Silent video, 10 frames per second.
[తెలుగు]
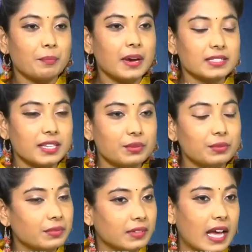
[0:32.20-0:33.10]
అమ్మ
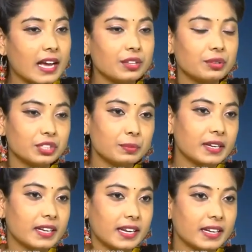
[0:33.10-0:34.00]
అసలు నాగదోషం
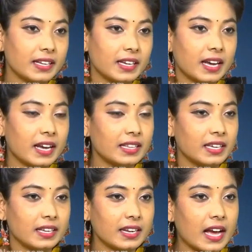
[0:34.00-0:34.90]
అంటే ఏంటి
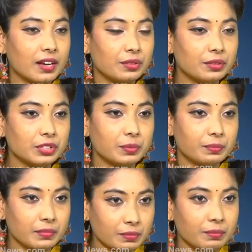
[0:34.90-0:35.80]
అది
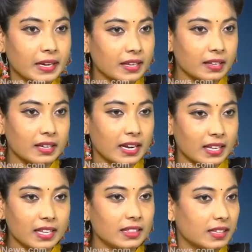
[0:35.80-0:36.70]
నాగదోషం మనకి
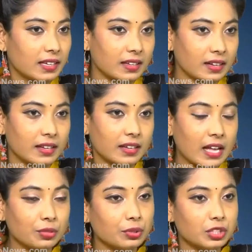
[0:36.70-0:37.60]
కలిగింది అంటే
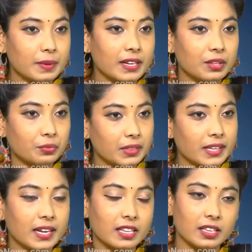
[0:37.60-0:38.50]
ఆ దోషం అనేది
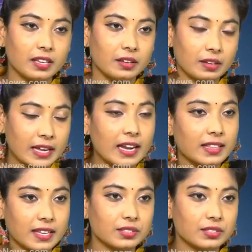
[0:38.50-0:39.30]
ఉంది అనేది ఎలా